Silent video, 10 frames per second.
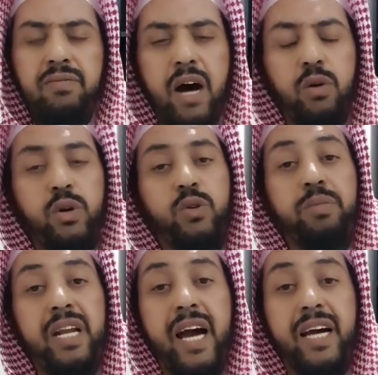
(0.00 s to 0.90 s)
فأقول
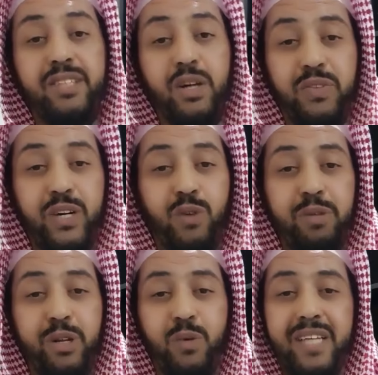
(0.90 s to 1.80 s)
وبالله التوفيق
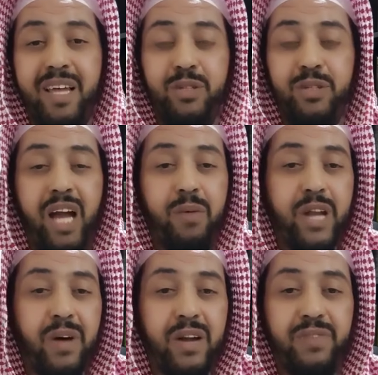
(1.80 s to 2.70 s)
ومنه أستمد
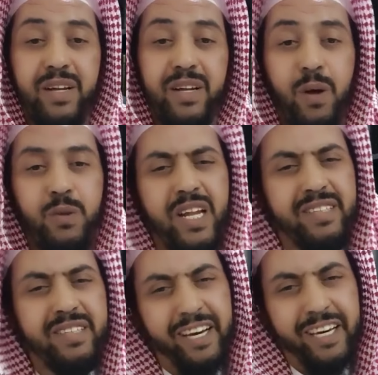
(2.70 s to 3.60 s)
العون والفضل
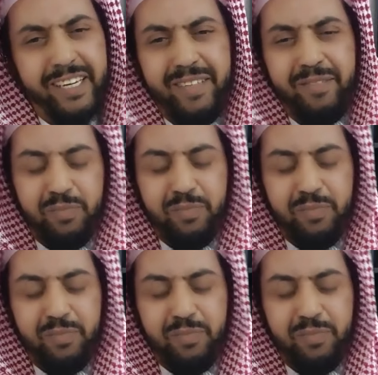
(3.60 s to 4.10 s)
وحسن التحقيق